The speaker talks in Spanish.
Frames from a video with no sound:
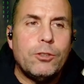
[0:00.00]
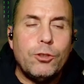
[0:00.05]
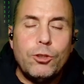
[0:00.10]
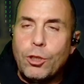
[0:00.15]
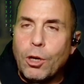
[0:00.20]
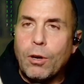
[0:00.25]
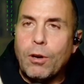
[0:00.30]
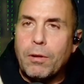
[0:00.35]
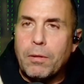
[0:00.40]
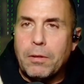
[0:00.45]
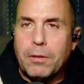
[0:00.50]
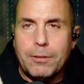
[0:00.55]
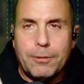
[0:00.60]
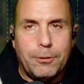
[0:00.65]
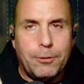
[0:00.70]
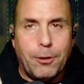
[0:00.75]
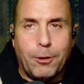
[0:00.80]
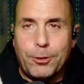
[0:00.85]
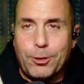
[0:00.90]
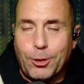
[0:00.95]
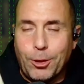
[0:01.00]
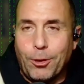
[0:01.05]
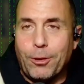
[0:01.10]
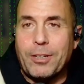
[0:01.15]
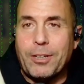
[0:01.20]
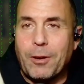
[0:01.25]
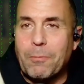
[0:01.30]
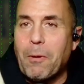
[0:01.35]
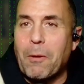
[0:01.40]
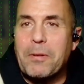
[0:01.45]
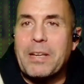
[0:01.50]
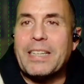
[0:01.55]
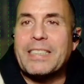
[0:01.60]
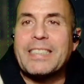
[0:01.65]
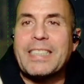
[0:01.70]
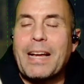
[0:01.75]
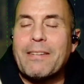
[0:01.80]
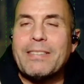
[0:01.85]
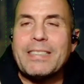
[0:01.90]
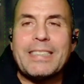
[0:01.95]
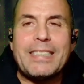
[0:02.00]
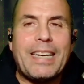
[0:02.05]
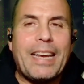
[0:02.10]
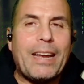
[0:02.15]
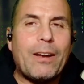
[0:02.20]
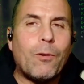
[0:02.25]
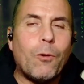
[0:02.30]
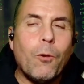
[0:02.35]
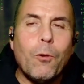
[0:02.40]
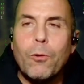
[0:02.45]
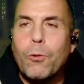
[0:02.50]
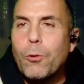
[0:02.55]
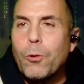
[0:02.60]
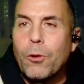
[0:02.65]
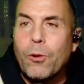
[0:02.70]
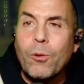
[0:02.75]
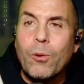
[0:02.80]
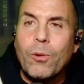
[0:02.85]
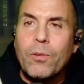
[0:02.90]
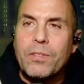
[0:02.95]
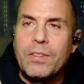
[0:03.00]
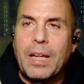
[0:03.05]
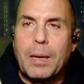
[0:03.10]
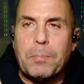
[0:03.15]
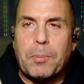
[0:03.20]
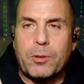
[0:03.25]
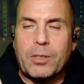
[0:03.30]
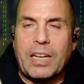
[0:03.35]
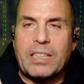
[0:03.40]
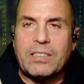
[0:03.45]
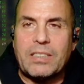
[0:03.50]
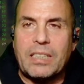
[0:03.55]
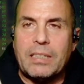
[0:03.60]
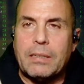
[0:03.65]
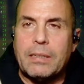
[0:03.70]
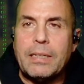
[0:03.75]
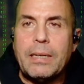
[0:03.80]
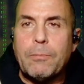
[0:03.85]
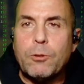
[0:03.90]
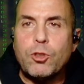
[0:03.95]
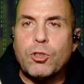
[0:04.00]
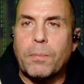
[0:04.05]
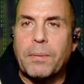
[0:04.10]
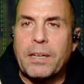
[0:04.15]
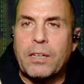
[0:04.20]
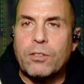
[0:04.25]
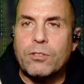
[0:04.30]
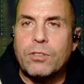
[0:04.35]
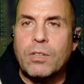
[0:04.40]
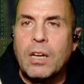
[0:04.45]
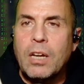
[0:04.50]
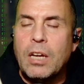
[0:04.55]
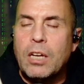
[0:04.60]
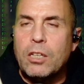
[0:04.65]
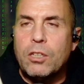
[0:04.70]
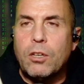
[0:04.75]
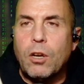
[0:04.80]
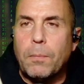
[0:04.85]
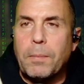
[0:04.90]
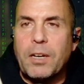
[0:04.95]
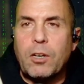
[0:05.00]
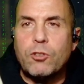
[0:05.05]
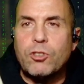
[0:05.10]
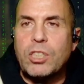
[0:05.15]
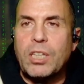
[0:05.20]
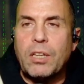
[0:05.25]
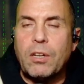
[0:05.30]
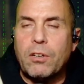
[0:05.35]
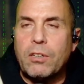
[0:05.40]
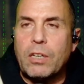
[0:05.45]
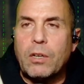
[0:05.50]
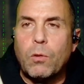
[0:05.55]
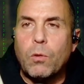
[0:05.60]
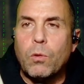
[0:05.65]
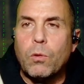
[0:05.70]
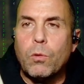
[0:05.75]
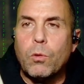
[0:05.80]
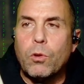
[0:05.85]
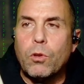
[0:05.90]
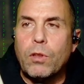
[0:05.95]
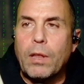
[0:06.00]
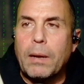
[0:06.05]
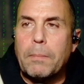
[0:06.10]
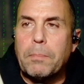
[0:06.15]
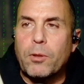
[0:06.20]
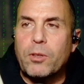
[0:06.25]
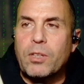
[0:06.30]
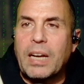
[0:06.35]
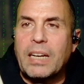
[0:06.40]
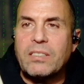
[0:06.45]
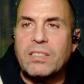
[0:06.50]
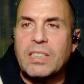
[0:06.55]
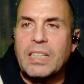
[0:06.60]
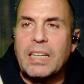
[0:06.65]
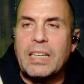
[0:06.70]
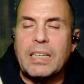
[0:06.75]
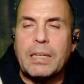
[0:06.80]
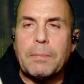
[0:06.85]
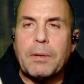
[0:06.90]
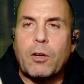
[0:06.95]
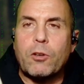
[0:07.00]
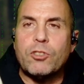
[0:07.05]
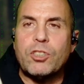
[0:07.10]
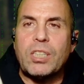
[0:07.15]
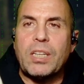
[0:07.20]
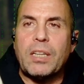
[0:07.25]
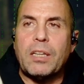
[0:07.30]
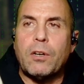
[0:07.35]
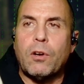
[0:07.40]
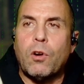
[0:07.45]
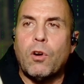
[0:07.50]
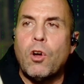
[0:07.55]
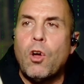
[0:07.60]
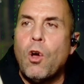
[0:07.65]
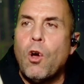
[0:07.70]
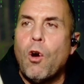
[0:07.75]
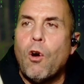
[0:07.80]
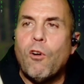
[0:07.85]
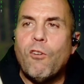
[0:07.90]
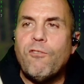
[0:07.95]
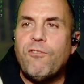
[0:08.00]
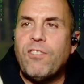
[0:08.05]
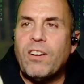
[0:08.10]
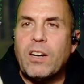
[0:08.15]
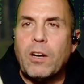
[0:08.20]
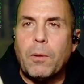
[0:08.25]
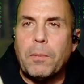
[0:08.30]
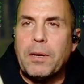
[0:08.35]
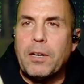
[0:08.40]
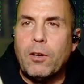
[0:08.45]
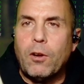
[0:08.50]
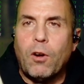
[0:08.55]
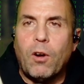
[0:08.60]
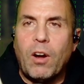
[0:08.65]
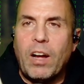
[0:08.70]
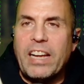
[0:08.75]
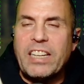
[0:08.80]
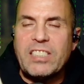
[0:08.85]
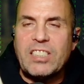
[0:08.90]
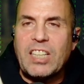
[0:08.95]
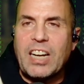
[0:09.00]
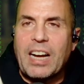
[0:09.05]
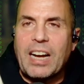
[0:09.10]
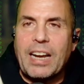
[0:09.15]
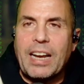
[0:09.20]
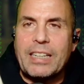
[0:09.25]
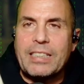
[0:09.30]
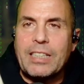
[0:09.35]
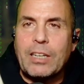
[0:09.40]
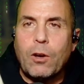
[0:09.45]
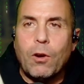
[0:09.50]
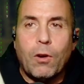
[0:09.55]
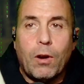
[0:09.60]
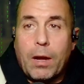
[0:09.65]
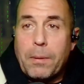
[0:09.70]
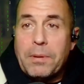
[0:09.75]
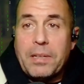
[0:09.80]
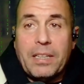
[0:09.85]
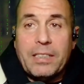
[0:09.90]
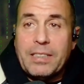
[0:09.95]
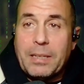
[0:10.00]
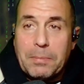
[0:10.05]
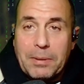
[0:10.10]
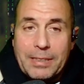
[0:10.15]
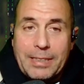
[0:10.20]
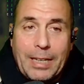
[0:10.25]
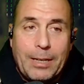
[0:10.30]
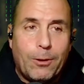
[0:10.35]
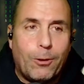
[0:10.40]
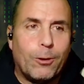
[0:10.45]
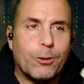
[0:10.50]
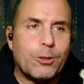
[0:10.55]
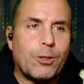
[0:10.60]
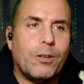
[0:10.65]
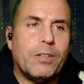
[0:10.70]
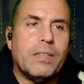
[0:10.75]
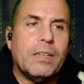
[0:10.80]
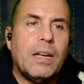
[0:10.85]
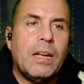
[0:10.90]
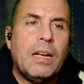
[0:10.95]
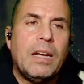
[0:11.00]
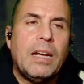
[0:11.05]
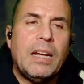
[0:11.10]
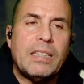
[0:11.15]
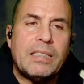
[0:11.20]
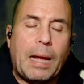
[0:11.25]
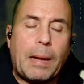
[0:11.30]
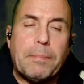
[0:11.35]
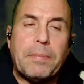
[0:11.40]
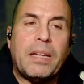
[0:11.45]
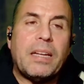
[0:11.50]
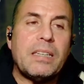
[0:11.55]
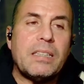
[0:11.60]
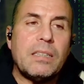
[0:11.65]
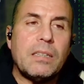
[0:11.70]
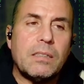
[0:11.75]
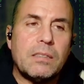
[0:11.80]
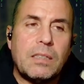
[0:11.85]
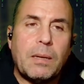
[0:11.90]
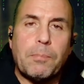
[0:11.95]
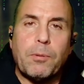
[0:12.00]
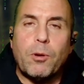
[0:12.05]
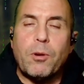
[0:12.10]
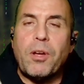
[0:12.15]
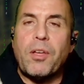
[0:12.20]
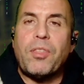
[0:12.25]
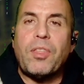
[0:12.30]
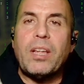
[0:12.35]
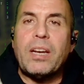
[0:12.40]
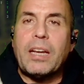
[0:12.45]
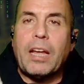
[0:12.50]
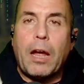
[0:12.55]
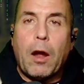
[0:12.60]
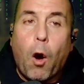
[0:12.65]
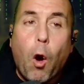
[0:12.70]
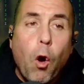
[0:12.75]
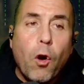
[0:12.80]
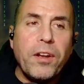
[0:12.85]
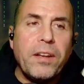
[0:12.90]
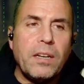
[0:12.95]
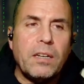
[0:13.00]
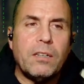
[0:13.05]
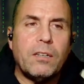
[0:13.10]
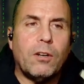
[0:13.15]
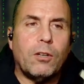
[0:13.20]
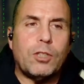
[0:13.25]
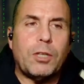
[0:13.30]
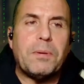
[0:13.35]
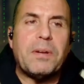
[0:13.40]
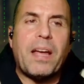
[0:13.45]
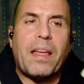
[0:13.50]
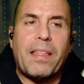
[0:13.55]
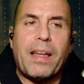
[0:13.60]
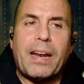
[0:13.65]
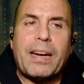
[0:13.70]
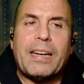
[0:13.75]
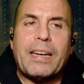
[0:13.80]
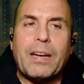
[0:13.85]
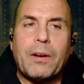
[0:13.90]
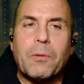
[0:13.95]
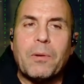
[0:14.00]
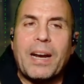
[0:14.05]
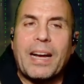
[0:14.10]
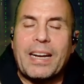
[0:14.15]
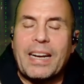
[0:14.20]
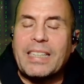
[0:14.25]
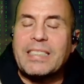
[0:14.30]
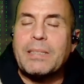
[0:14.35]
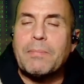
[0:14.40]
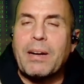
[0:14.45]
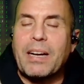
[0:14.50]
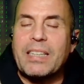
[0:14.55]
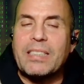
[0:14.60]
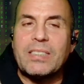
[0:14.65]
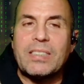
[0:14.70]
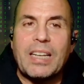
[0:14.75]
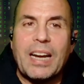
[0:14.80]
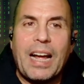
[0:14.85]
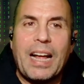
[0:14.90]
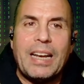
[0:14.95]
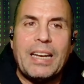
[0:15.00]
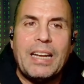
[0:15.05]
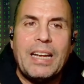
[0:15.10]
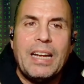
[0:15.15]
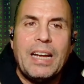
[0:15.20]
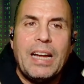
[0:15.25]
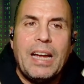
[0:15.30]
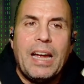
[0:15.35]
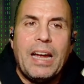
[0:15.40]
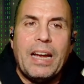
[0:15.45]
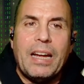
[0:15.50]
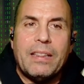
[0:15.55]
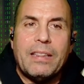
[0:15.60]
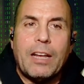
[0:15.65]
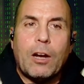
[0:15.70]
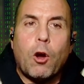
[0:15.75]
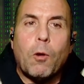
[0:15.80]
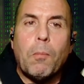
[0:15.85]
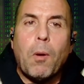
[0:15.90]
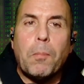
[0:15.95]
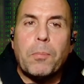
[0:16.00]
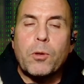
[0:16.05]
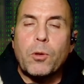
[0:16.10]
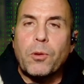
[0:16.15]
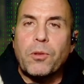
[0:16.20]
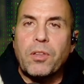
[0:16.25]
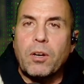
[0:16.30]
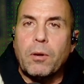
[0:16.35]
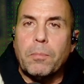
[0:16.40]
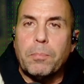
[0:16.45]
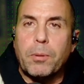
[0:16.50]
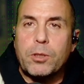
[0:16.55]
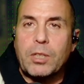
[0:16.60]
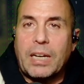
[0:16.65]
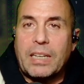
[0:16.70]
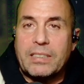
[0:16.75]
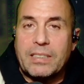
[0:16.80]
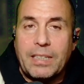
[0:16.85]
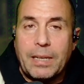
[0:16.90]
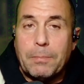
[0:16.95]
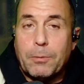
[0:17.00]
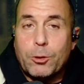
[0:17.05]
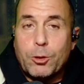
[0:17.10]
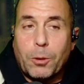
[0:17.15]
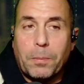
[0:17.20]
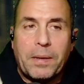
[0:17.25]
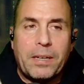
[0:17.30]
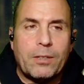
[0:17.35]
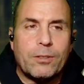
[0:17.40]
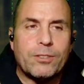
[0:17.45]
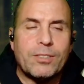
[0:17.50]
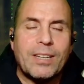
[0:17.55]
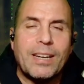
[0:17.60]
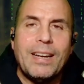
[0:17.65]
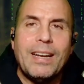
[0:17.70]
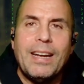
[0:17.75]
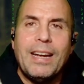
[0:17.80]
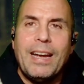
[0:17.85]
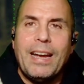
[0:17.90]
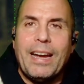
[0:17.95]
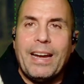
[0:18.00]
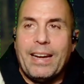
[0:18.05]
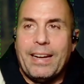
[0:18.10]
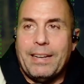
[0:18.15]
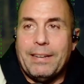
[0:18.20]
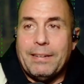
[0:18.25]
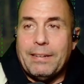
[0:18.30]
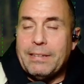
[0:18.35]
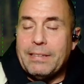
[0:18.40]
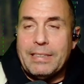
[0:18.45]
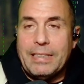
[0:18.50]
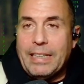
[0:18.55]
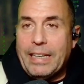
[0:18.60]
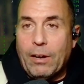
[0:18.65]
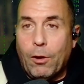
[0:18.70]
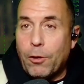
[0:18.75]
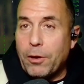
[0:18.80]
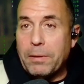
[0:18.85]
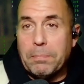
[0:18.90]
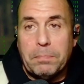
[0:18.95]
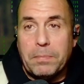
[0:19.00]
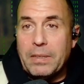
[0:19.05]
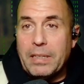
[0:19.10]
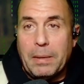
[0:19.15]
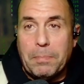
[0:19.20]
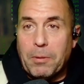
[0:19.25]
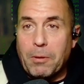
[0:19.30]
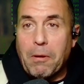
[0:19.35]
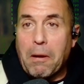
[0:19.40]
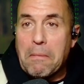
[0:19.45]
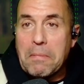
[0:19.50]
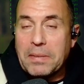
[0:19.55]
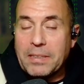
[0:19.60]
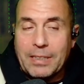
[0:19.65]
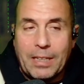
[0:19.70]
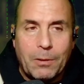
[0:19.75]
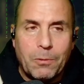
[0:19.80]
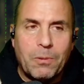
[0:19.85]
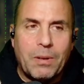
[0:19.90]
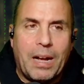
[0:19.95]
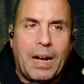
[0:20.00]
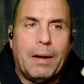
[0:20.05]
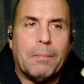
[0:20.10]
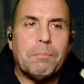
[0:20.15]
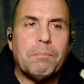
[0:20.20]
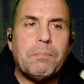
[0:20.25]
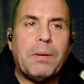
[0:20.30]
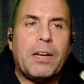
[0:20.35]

Yo no soy, como bien sabes, ningún gurú del podcasting, ni mucho menos. No me considero ningún gurú del podcasting, ni me considero un fenómeno extragaláctico, evidentemente no lo soy. También te puedo decir que hoy no te voy a dar ninguna clase magistral eh, de cómo producir un podcast, ni mucho menos. Ni hoy, ni probablemente nunca.